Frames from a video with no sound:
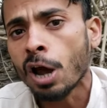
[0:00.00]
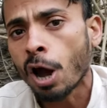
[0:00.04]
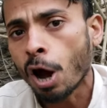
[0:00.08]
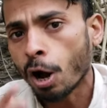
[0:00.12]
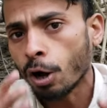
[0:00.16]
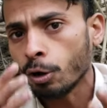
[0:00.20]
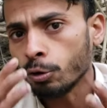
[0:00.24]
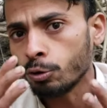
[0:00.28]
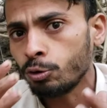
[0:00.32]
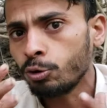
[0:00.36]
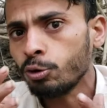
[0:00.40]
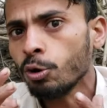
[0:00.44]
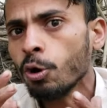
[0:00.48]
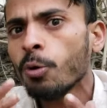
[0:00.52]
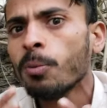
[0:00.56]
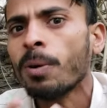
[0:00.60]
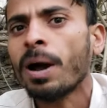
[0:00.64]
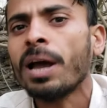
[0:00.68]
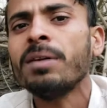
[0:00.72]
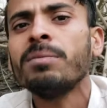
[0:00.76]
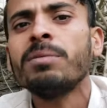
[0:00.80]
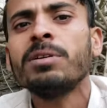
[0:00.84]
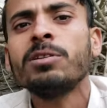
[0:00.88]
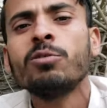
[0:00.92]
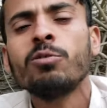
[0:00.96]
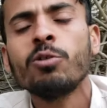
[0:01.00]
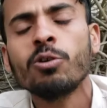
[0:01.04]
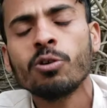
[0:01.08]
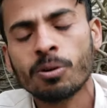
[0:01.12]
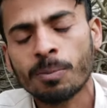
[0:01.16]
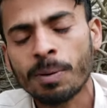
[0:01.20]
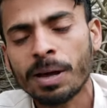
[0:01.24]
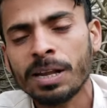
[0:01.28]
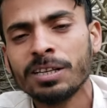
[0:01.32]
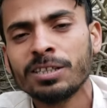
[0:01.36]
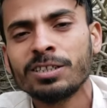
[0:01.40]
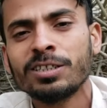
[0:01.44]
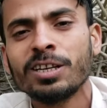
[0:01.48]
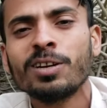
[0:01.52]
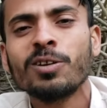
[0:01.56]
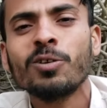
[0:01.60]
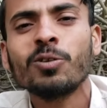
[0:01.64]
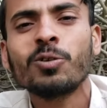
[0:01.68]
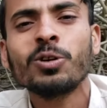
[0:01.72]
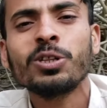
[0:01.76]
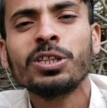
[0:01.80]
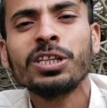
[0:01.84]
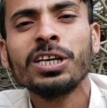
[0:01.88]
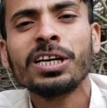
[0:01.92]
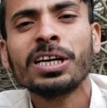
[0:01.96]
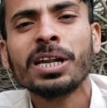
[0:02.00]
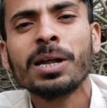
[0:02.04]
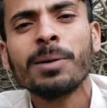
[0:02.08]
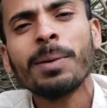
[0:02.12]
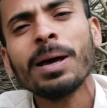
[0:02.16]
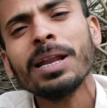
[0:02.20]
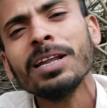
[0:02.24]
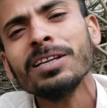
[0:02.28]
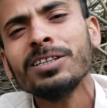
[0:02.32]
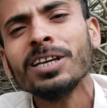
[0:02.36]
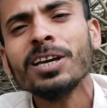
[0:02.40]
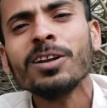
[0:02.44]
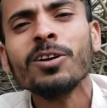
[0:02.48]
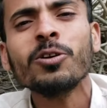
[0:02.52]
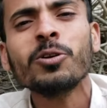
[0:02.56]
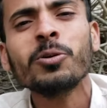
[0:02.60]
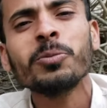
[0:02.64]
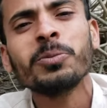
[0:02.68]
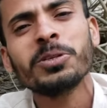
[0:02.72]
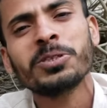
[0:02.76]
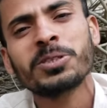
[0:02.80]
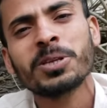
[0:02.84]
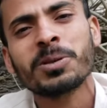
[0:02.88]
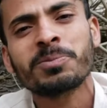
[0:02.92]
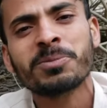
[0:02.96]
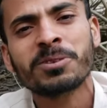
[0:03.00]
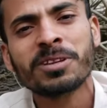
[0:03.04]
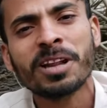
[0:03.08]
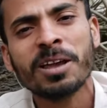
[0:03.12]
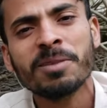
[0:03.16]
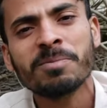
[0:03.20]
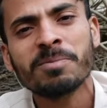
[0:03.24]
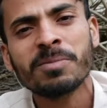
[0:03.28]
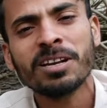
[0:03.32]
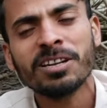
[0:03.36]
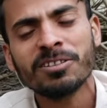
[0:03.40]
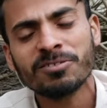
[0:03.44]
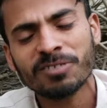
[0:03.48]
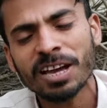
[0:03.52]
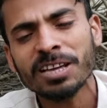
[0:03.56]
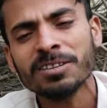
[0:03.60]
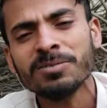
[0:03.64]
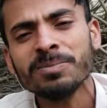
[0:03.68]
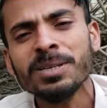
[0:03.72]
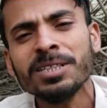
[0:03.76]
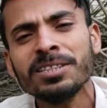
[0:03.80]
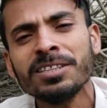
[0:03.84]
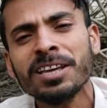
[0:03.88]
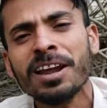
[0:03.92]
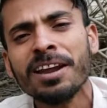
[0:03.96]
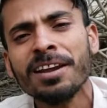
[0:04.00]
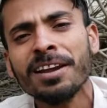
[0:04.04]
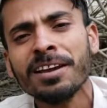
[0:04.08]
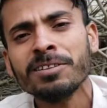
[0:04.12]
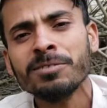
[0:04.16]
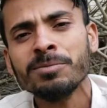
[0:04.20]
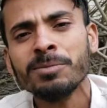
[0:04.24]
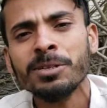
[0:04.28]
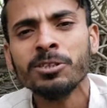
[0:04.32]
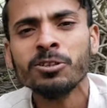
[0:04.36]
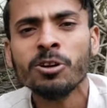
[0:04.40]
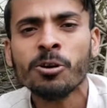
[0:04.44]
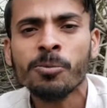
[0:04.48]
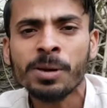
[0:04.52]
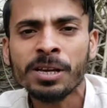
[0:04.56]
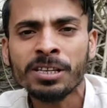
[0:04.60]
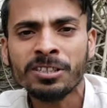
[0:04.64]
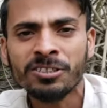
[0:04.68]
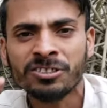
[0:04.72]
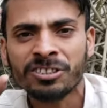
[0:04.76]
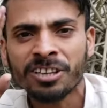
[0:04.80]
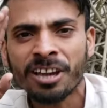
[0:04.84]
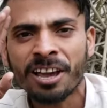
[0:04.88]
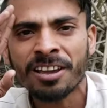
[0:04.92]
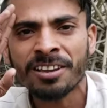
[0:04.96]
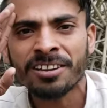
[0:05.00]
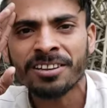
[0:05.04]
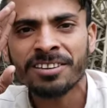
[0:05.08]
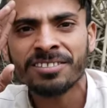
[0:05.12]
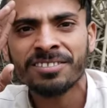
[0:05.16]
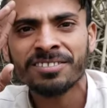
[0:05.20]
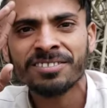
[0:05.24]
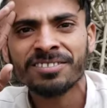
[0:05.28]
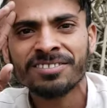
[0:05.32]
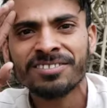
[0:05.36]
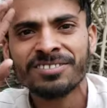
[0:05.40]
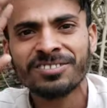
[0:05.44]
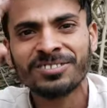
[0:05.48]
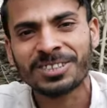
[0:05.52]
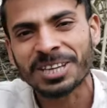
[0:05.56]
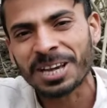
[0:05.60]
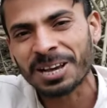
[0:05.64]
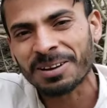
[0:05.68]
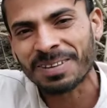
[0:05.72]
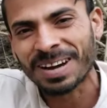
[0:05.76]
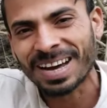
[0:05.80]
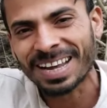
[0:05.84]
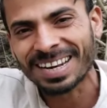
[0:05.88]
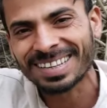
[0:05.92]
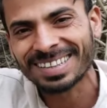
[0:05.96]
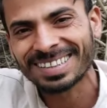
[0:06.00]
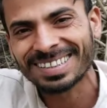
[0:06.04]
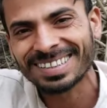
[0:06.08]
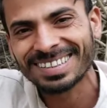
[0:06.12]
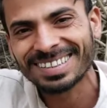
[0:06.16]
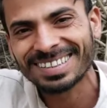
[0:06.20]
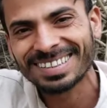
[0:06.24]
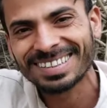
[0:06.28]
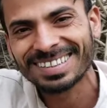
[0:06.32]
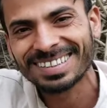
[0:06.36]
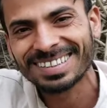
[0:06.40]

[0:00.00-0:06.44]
और जो भाई बंधु लोग हमारे चैनल को देख रहे हैं हमारे चैनल को भी सब्सक्राइब कर लें गाइस तो मिलते हैं नेक्स्ट वीडियो में जय हिंद जय भारत